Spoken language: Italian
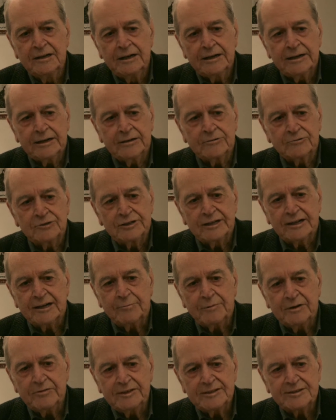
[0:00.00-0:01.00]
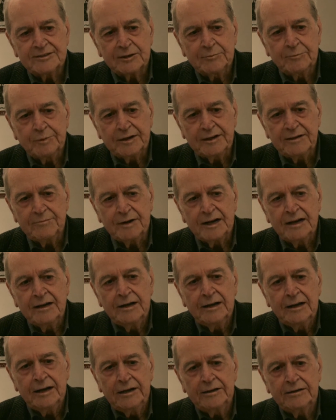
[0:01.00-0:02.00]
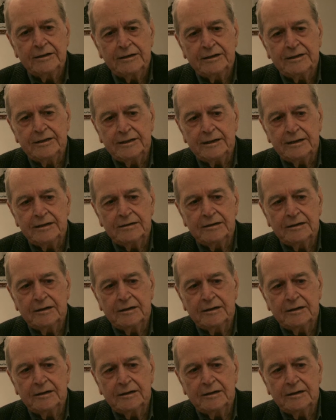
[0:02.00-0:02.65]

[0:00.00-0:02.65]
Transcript: che non si era mai vista prima e che eh,